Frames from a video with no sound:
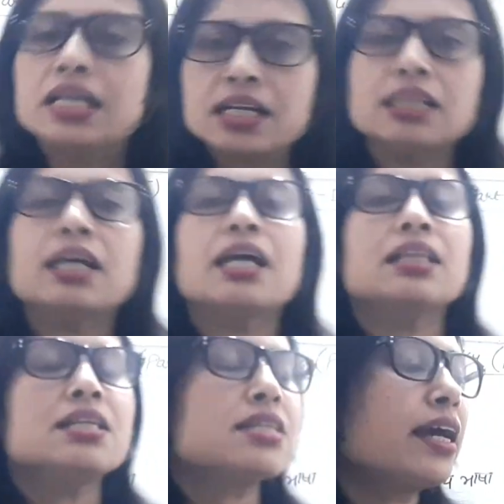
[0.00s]
रद्द
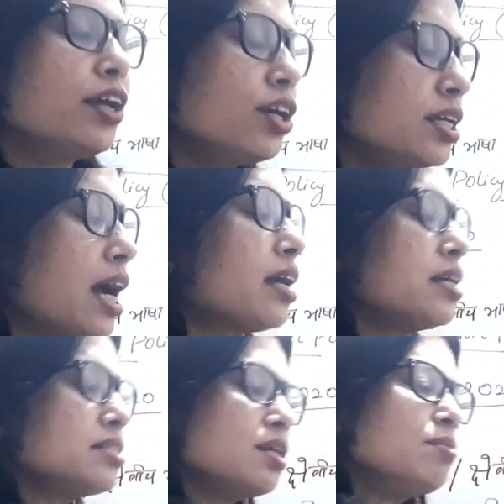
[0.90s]
कर दी जाएगी या
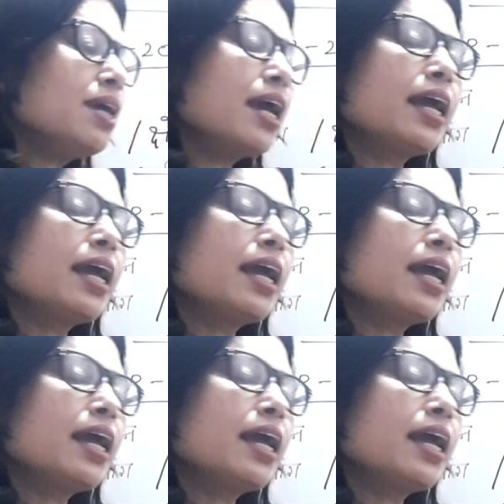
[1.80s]
किसी भी